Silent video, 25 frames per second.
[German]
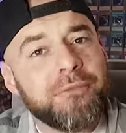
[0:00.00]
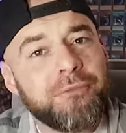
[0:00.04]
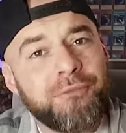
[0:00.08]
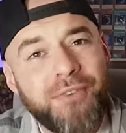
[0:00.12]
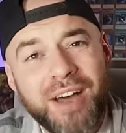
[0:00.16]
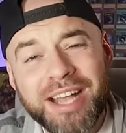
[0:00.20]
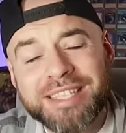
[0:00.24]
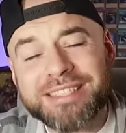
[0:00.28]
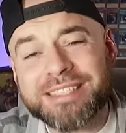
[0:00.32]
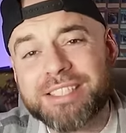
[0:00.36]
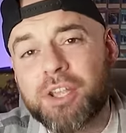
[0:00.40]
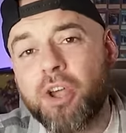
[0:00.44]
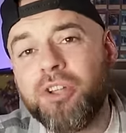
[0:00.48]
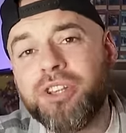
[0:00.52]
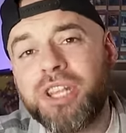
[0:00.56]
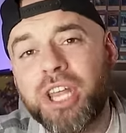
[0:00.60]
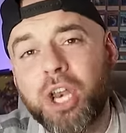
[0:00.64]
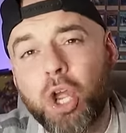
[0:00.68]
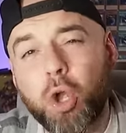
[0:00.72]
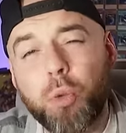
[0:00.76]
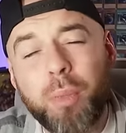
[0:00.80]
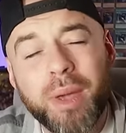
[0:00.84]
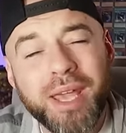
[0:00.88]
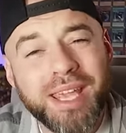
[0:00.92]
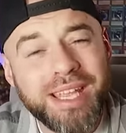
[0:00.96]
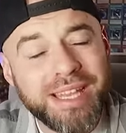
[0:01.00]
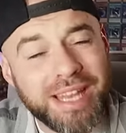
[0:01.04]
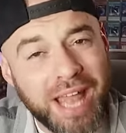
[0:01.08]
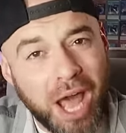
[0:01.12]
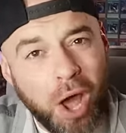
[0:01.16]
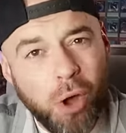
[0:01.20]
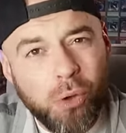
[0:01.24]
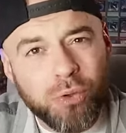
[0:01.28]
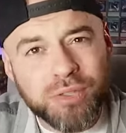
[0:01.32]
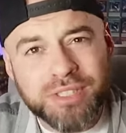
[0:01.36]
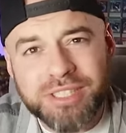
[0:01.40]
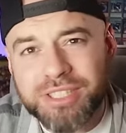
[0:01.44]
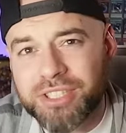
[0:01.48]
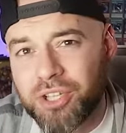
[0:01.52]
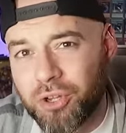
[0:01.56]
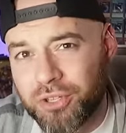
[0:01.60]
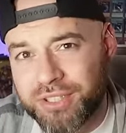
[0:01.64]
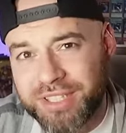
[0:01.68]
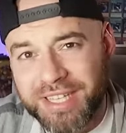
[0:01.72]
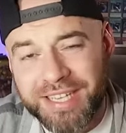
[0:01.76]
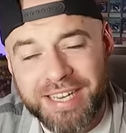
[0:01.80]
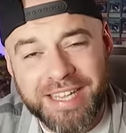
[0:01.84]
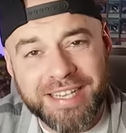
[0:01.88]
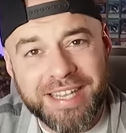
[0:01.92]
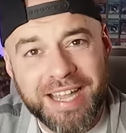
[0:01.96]
Was könnte darüber hinaus
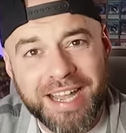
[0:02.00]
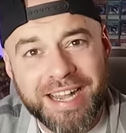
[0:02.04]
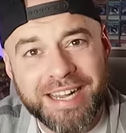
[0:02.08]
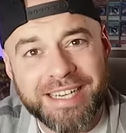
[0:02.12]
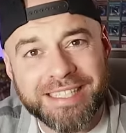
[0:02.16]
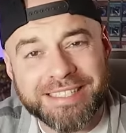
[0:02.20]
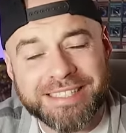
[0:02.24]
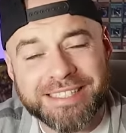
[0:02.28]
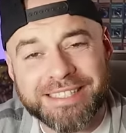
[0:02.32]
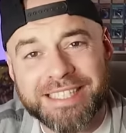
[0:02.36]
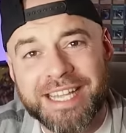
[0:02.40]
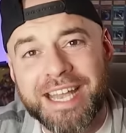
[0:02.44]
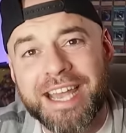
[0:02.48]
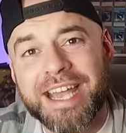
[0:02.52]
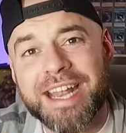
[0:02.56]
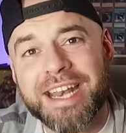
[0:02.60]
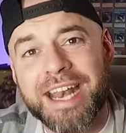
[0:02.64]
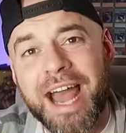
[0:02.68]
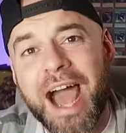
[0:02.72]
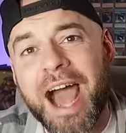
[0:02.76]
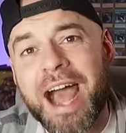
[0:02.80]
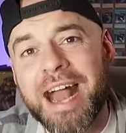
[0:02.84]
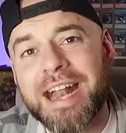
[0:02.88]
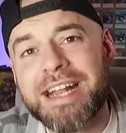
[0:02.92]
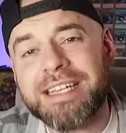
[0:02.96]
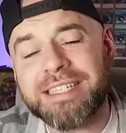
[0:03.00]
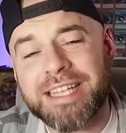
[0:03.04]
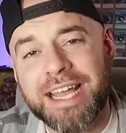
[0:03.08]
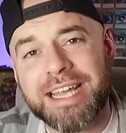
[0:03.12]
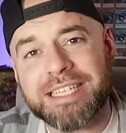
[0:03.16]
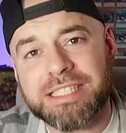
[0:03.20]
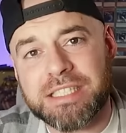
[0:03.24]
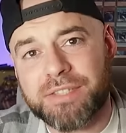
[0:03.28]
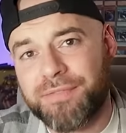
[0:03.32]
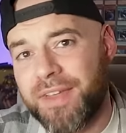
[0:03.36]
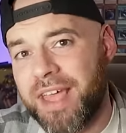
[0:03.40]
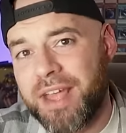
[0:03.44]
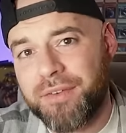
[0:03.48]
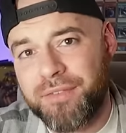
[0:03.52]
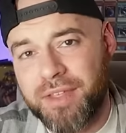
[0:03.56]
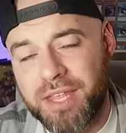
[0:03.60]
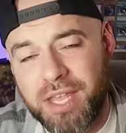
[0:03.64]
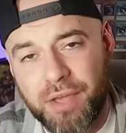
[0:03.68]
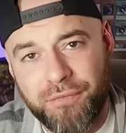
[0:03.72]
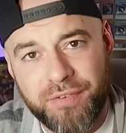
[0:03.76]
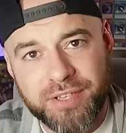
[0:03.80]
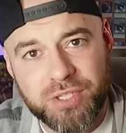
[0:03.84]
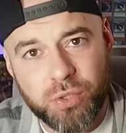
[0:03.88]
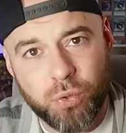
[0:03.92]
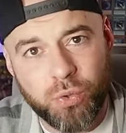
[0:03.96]
noch drin enthalten sein? All das werden wir
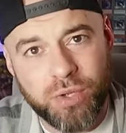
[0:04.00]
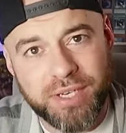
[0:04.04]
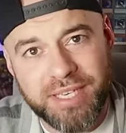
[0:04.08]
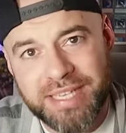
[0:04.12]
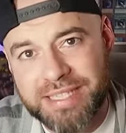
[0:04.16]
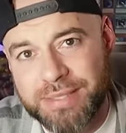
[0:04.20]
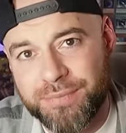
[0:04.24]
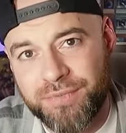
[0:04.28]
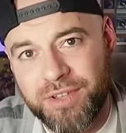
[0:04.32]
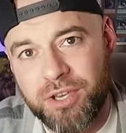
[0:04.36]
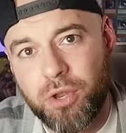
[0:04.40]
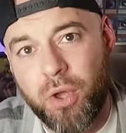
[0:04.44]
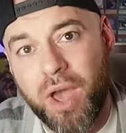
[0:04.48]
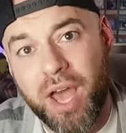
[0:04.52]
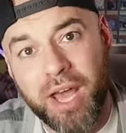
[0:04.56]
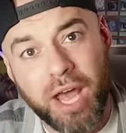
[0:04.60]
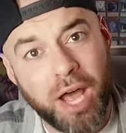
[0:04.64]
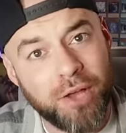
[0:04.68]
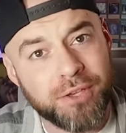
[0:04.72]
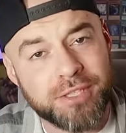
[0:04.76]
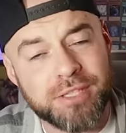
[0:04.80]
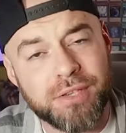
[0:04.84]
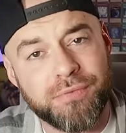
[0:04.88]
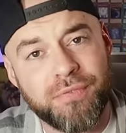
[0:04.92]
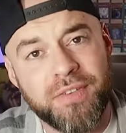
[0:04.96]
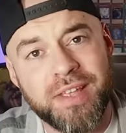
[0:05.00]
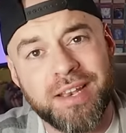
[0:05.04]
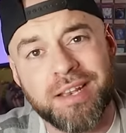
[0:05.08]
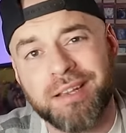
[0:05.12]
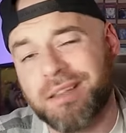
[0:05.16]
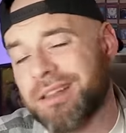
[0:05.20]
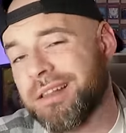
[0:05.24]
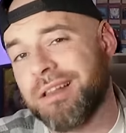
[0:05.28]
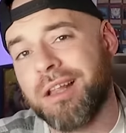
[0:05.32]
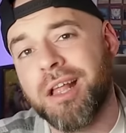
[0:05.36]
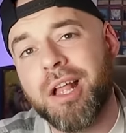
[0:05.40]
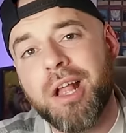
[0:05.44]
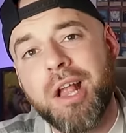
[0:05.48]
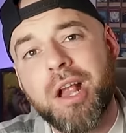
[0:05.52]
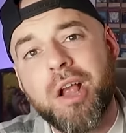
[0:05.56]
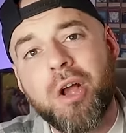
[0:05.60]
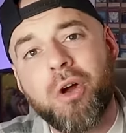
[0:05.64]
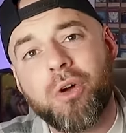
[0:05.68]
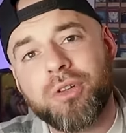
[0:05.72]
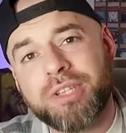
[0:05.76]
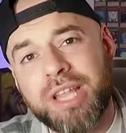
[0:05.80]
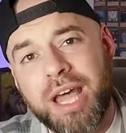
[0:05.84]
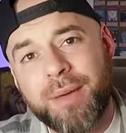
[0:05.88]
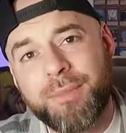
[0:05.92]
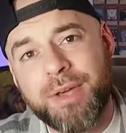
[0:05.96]
hier versuchen in diesem Video herauszufinden.
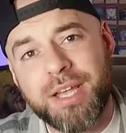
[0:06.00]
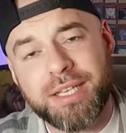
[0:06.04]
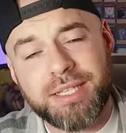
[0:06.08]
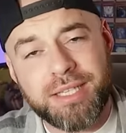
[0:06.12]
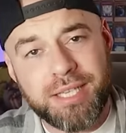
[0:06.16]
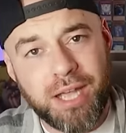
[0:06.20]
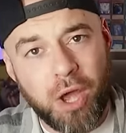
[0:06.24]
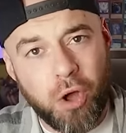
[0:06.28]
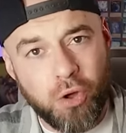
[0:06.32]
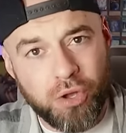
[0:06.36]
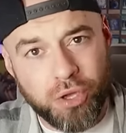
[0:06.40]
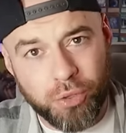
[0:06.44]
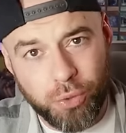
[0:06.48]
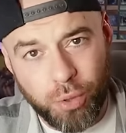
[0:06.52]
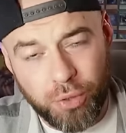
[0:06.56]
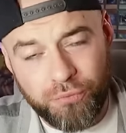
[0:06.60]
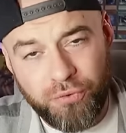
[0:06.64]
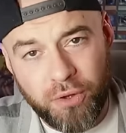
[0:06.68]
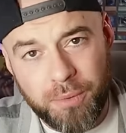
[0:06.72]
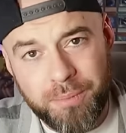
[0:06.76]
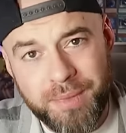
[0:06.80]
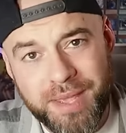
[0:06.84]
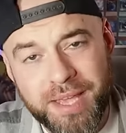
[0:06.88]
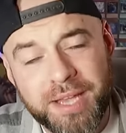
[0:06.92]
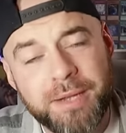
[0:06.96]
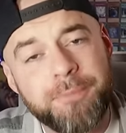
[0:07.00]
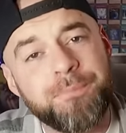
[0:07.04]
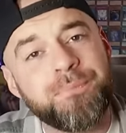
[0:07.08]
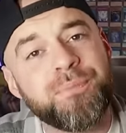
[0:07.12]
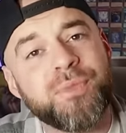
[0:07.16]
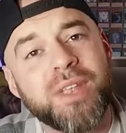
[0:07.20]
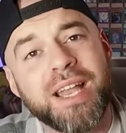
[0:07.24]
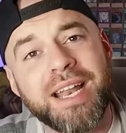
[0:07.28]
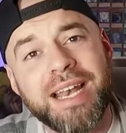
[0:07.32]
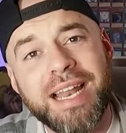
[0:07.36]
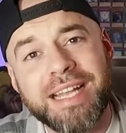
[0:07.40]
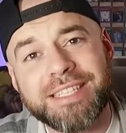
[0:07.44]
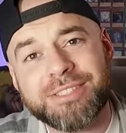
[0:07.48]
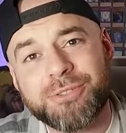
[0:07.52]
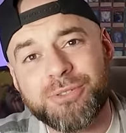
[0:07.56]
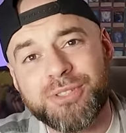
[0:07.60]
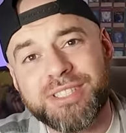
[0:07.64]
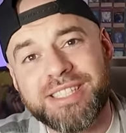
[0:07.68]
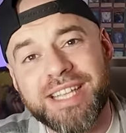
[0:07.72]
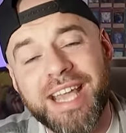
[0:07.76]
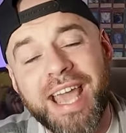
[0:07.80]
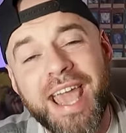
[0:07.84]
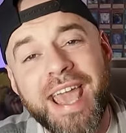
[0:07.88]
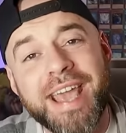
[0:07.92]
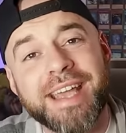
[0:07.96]
Und damit auch genug von mir. Lass
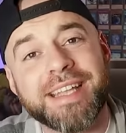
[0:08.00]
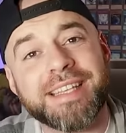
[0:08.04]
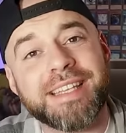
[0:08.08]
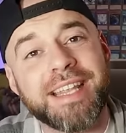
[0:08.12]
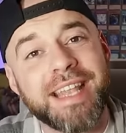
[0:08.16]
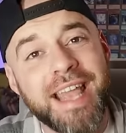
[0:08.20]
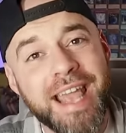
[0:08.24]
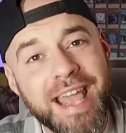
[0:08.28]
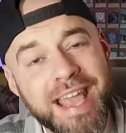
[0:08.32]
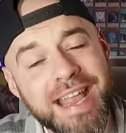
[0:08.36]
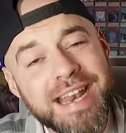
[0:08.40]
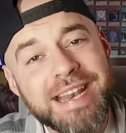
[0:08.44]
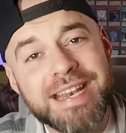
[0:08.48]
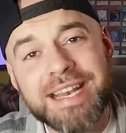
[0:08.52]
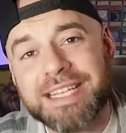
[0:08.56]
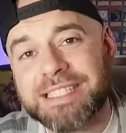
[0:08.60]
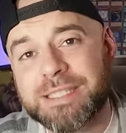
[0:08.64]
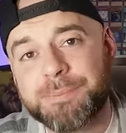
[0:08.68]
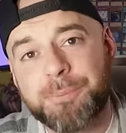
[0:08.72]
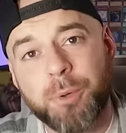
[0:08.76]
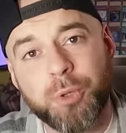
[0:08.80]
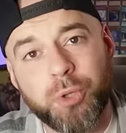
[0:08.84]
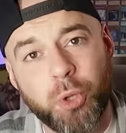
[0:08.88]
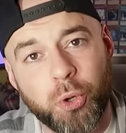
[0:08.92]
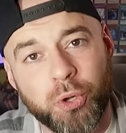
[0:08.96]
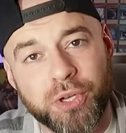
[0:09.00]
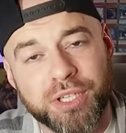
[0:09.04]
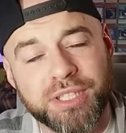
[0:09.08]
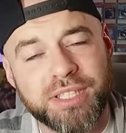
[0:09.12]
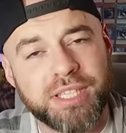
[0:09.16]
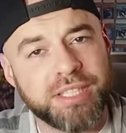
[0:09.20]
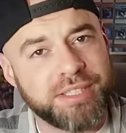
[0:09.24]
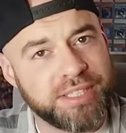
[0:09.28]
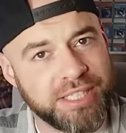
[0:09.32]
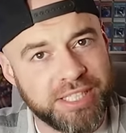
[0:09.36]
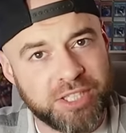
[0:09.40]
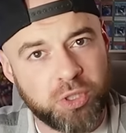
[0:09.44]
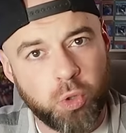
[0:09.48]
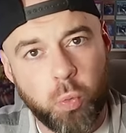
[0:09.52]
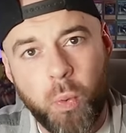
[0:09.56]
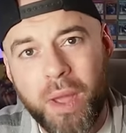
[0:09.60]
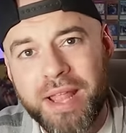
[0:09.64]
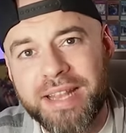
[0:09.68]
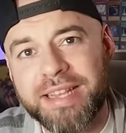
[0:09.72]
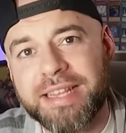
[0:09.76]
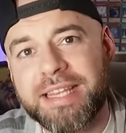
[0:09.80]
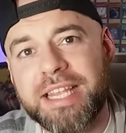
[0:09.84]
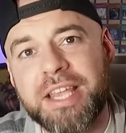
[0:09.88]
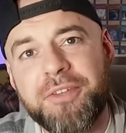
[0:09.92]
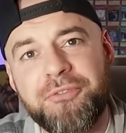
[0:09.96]
uns direkt in das Produkt, die
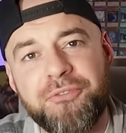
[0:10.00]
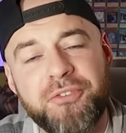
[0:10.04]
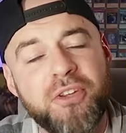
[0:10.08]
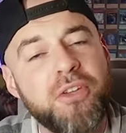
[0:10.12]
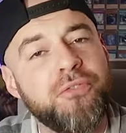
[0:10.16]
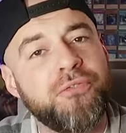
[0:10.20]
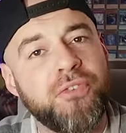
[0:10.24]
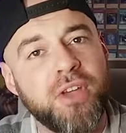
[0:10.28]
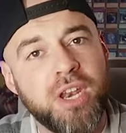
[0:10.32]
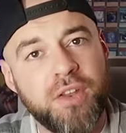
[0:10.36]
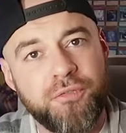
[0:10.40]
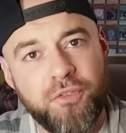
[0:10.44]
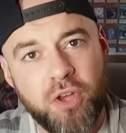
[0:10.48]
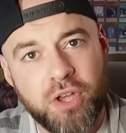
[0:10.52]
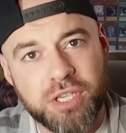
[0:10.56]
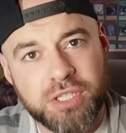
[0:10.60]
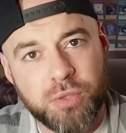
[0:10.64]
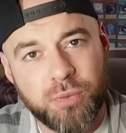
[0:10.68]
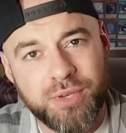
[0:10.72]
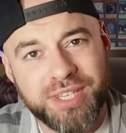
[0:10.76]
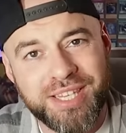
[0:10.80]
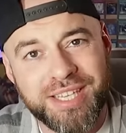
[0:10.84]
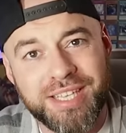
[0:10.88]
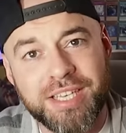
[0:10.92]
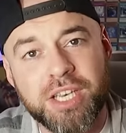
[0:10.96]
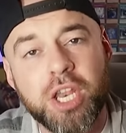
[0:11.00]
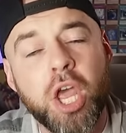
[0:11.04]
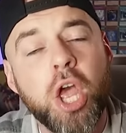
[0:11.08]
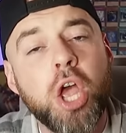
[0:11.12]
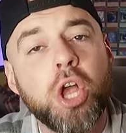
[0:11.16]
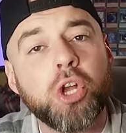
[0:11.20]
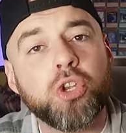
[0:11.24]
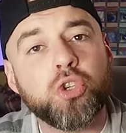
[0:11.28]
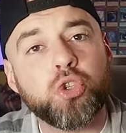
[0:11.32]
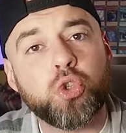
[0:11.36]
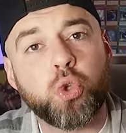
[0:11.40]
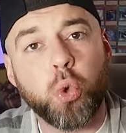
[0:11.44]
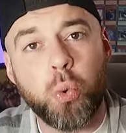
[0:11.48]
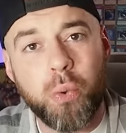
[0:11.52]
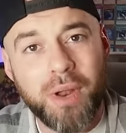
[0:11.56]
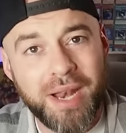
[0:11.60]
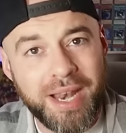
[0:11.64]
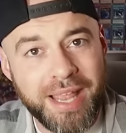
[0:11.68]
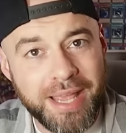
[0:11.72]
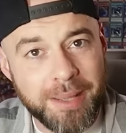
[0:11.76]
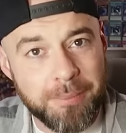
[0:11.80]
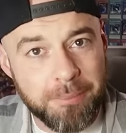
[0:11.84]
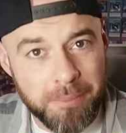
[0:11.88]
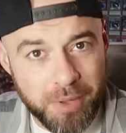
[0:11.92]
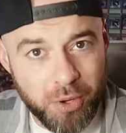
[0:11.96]
25th Anniversary Tin
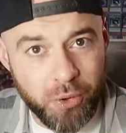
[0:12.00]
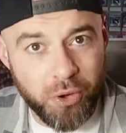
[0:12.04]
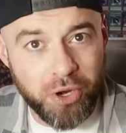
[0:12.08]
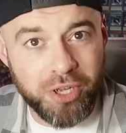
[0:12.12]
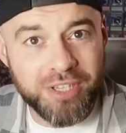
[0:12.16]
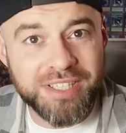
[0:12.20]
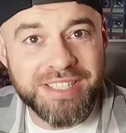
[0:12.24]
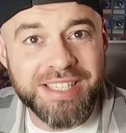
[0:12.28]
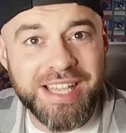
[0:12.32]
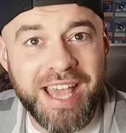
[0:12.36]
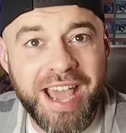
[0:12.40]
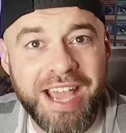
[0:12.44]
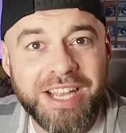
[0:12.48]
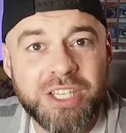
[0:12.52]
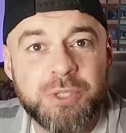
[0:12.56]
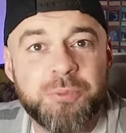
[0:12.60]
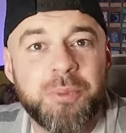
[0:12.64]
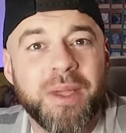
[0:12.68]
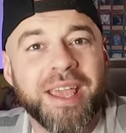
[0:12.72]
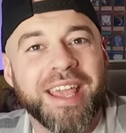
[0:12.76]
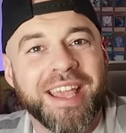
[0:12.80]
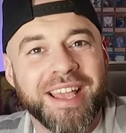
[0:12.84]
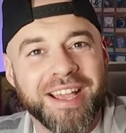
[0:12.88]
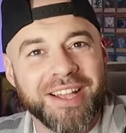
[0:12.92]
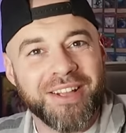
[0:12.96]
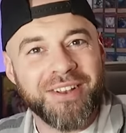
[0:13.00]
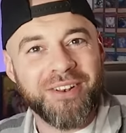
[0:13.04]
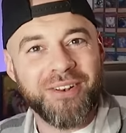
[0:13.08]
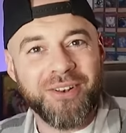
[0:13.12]
Dueling Mirrors, reinspringen.